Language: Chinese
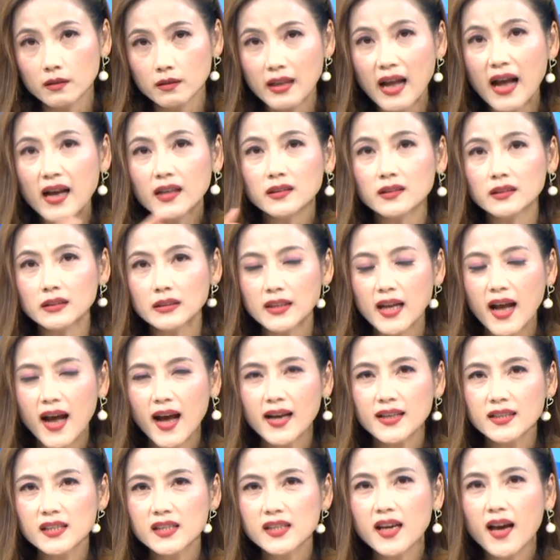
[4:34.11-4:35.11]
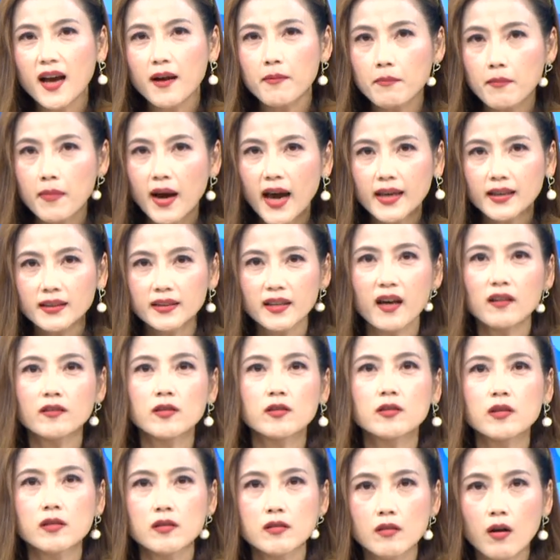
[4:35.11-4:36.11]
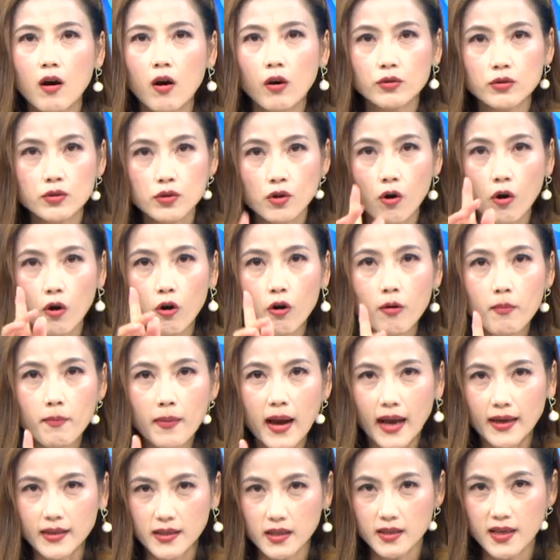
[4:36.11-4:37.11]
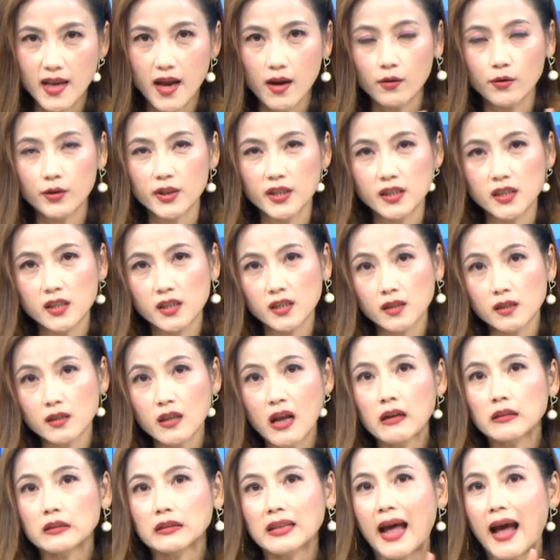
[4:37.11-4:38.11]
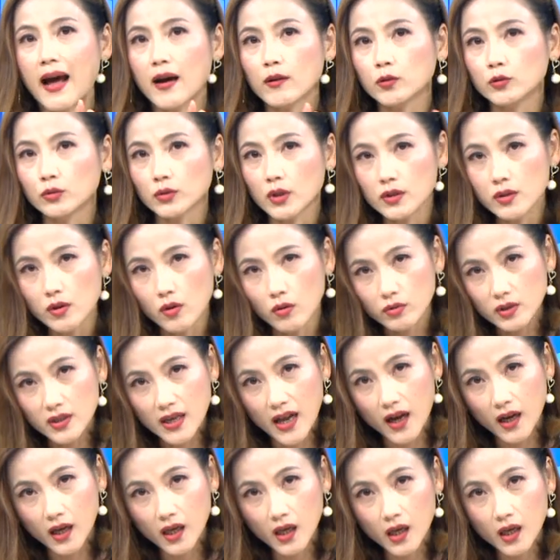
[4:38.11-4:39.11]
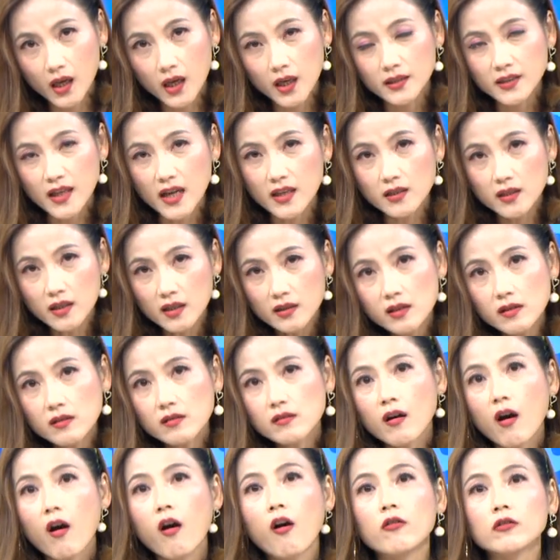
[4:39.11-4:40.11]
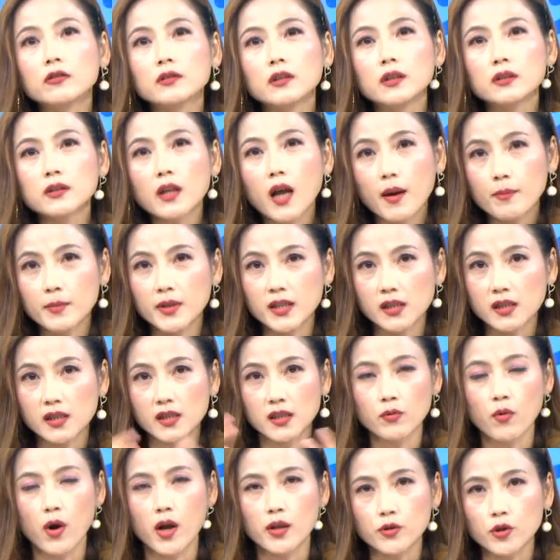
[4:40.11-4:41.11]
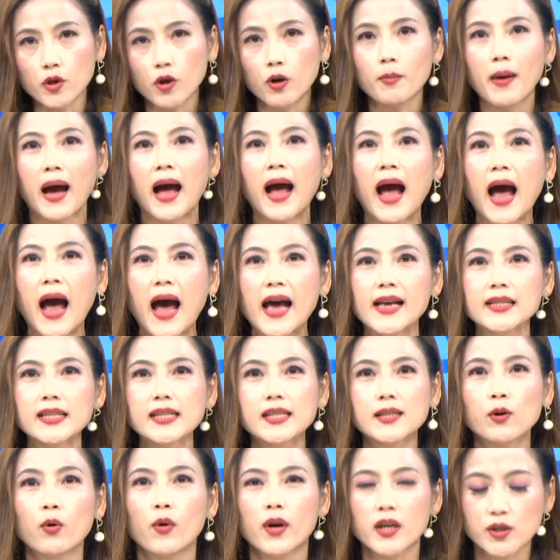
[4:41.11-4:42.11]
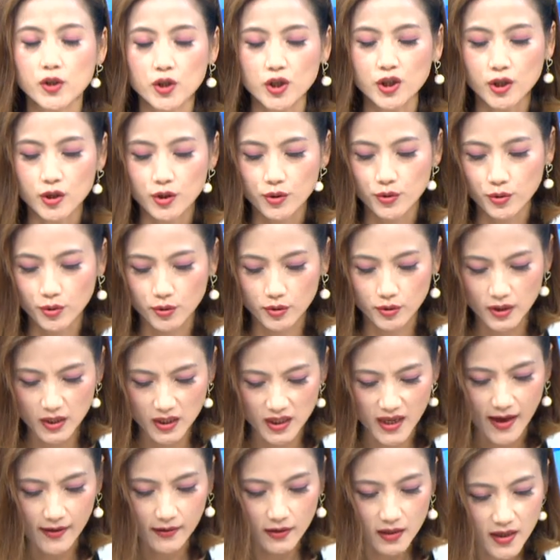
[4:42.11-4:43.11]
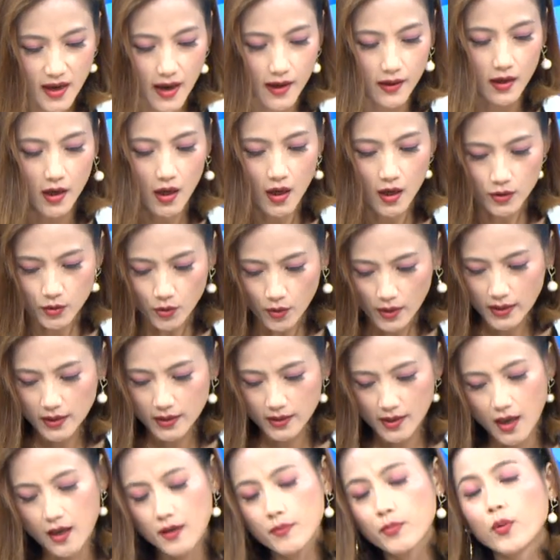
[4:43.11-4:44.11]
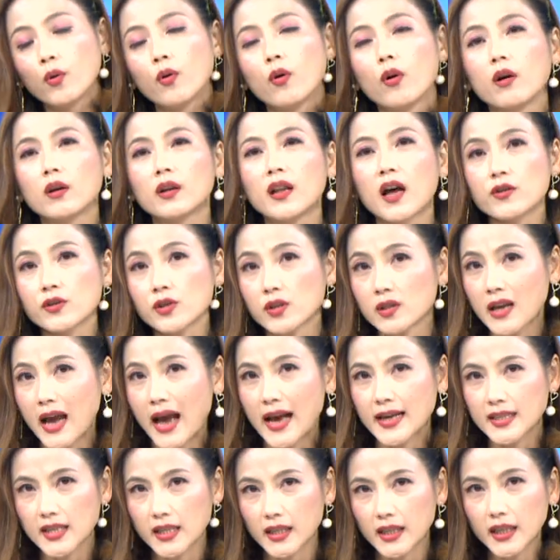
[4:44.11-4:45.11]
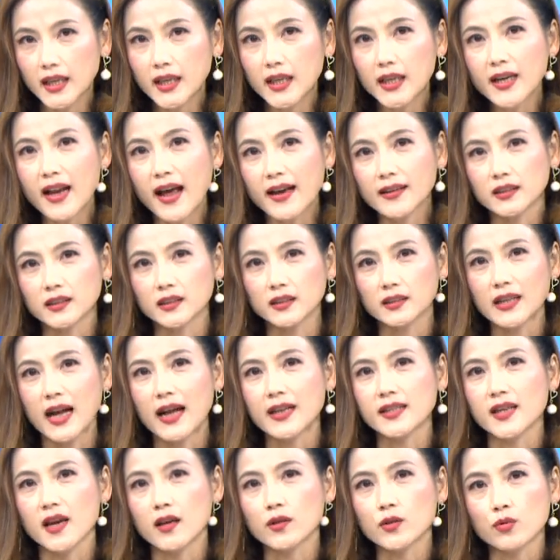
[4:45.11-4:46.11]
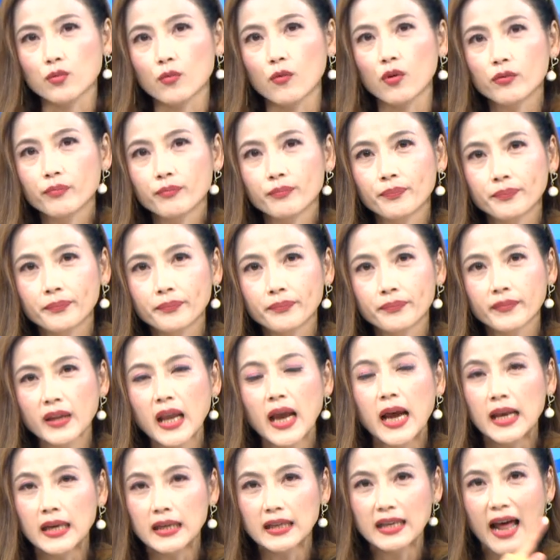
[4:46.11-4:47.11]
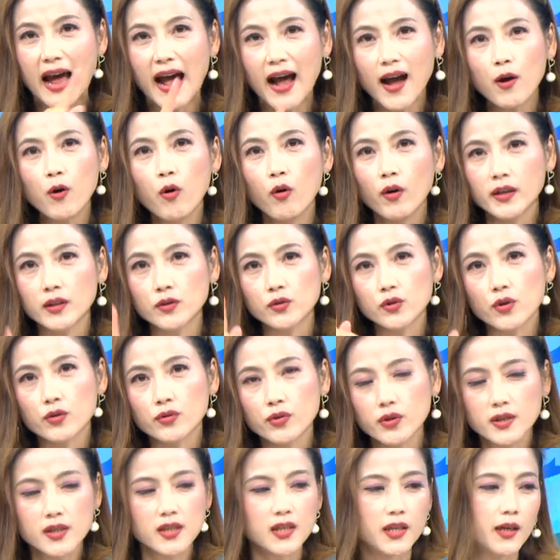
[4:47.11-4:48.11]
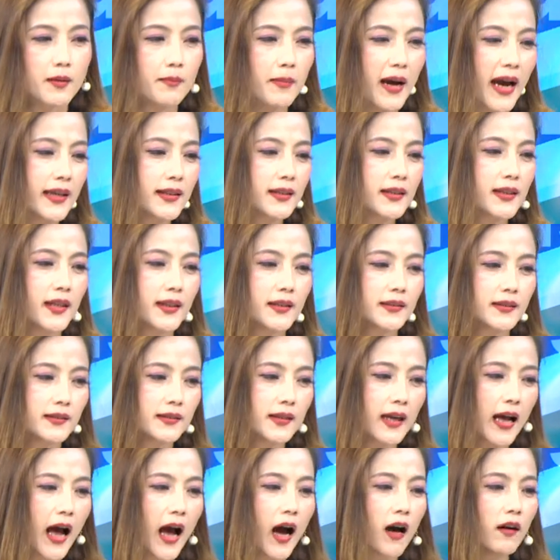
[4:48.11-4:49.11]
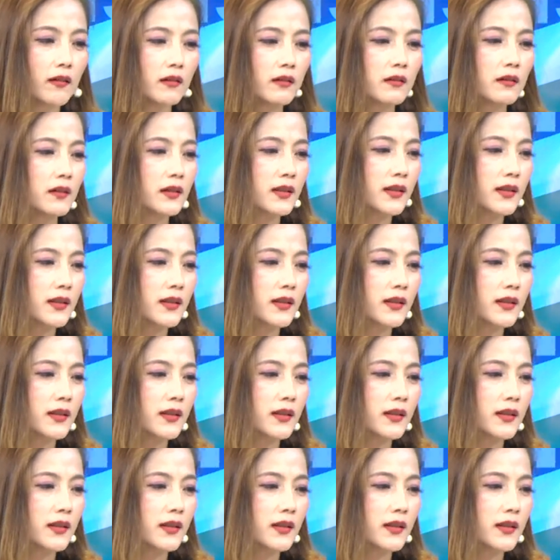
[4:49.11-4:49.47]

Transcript: 当大家卖掉了之后，筹码一样会吸到大户的手上。那这时候呢，他们吸完筹码还是会持续向上，所以这一波老师还是依然跟大家说，拉回就是一个买点。好，